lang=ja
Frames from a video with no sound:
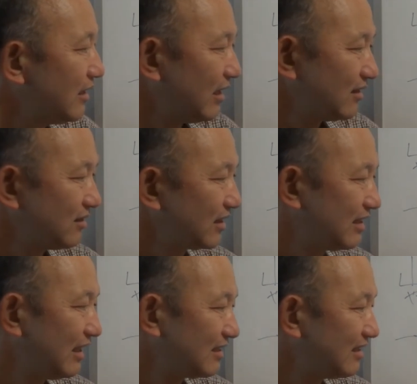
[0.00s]
はい、そんで
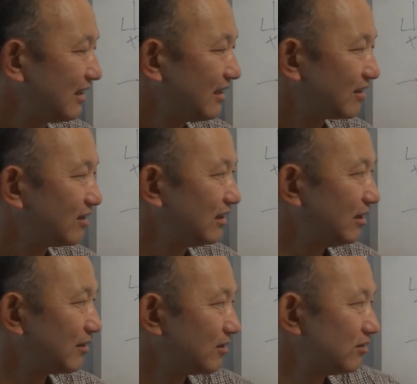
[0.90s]
気圧ね、えー、これ
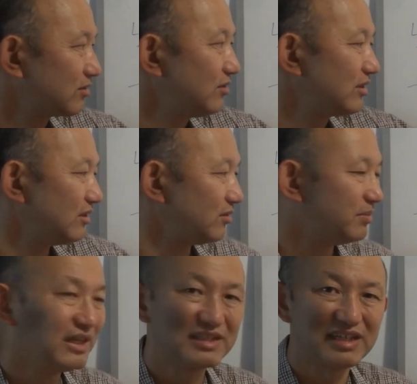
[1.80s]
ね、この空気の
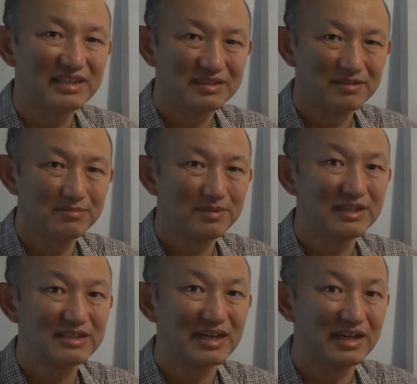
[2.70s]
プレッシャーです。
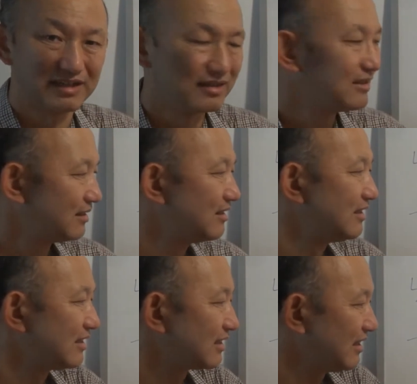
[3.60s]
プレッシャー。
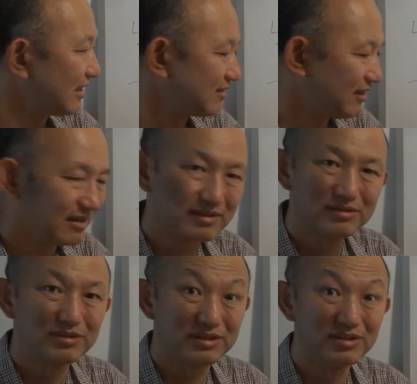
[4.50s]
気圧は
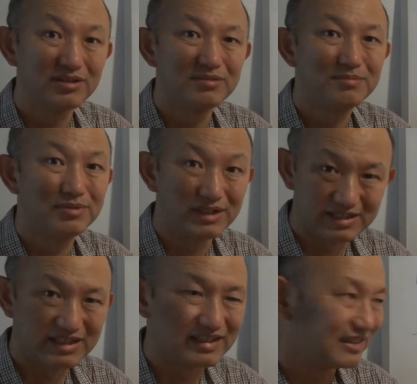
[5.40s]
空気の
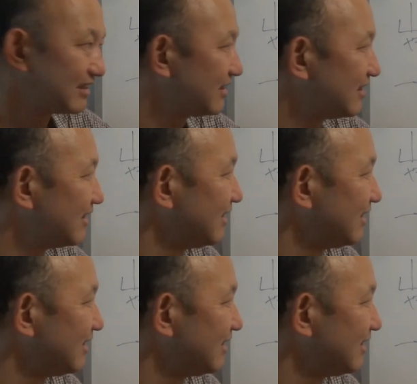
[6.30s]
プレッシャーです。